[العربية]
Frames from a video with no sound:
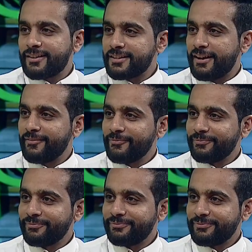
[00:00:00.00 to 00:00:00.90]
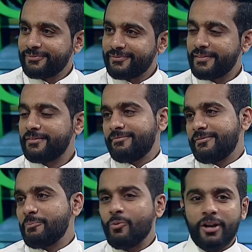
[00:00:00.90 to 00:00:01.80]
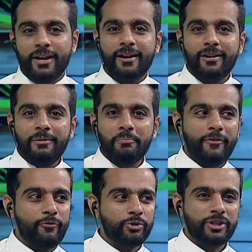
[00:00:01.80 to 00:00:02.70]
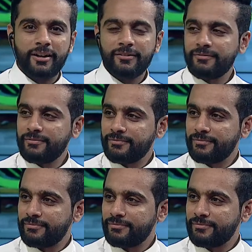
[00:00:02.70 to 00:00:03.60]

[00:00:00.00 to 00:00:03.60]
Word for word: كذا صح؟ ايه مو الحياه المحفوسه اي